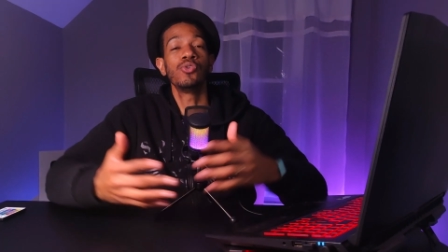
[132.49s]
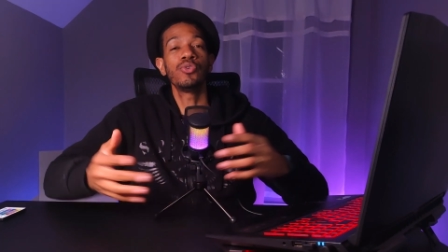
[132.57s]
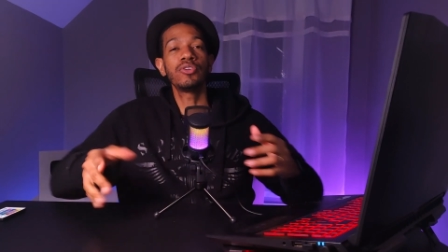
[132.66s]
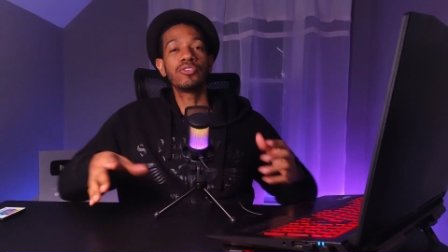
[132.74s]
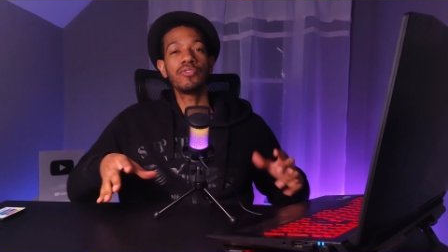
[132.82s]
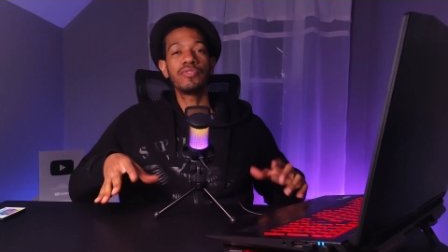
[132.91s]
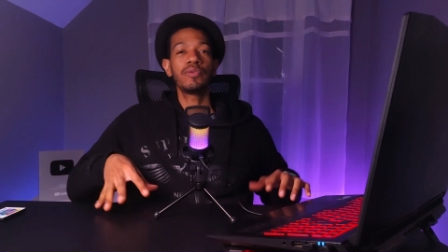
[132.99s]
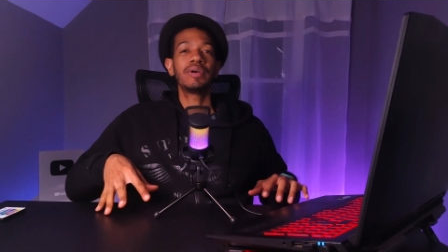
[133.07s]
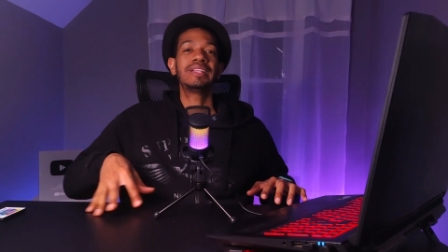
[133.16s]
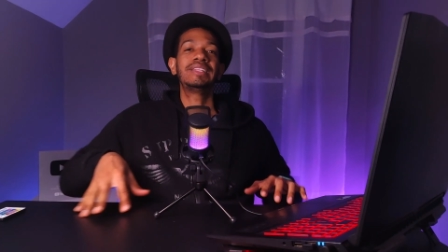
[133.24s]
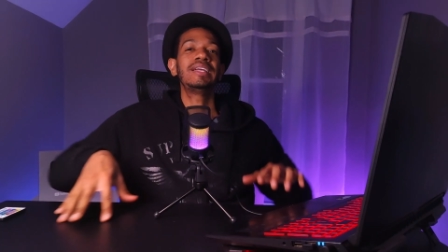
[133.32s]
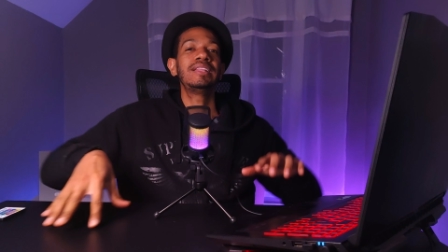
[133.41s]
o que eu estou vendo é
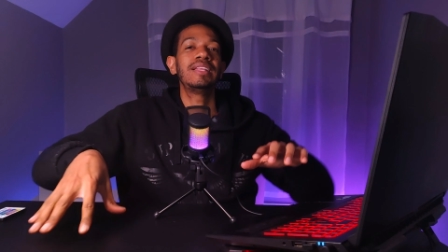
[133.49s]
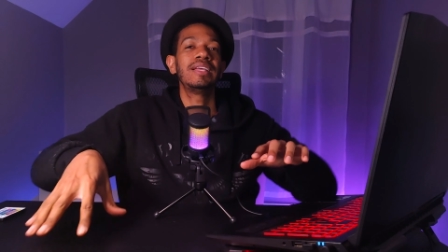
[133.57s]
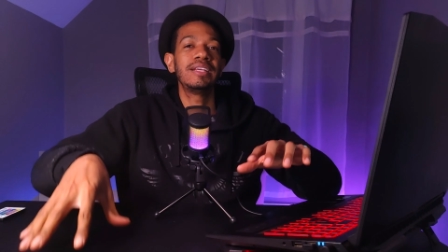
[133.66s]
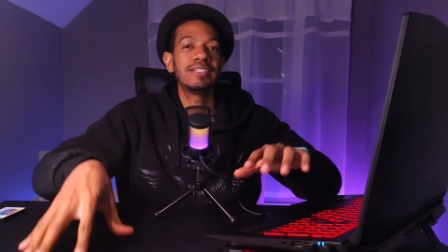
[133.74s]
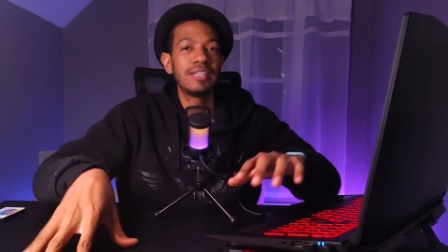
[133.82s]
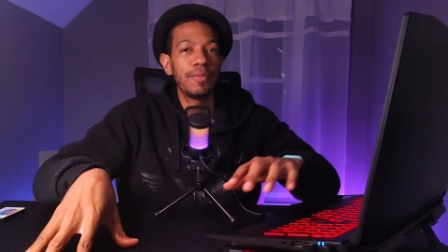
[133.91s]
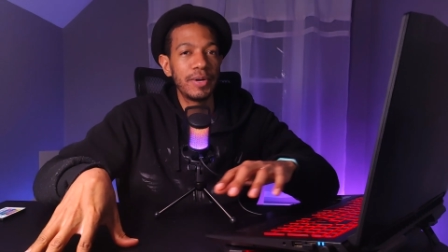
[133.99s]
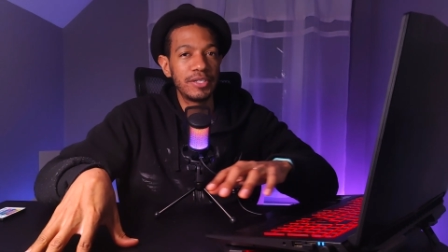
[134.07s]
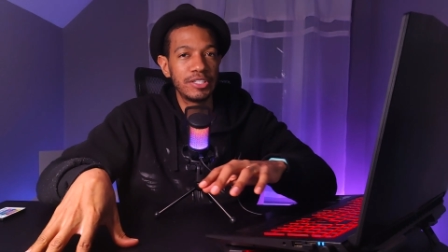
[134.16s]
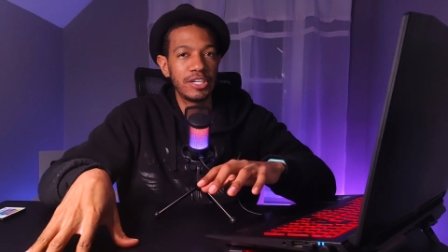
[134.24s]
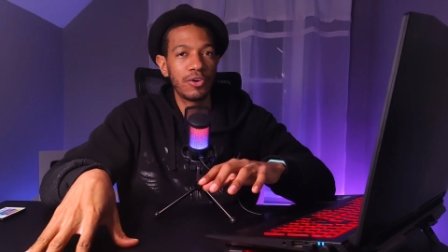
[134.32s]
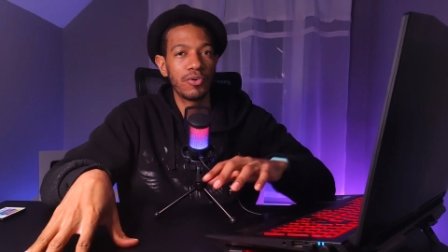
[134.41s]
uma tendência a
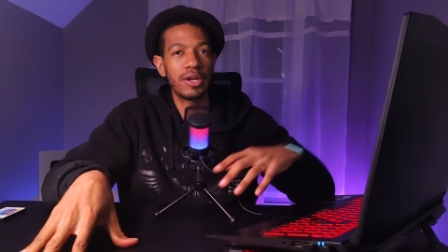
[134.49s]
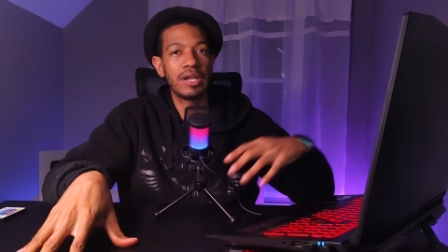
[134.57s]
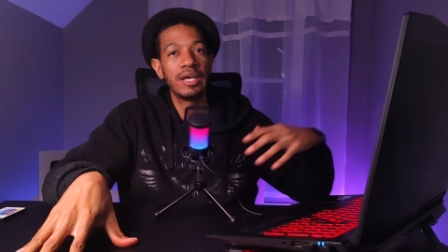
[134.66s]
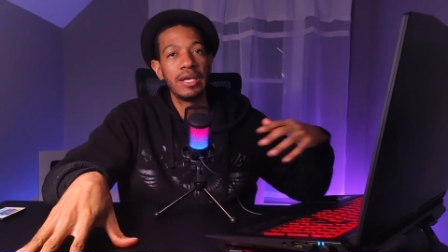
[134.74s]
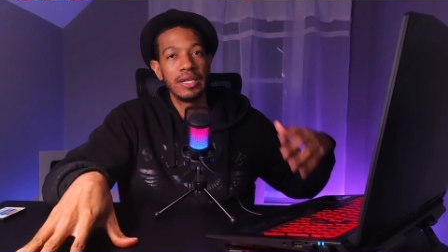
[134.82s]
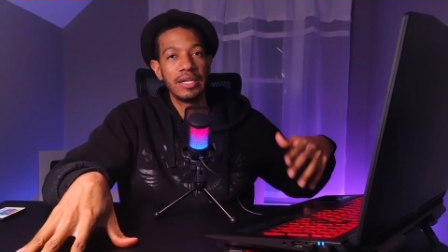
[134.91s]
partir de agora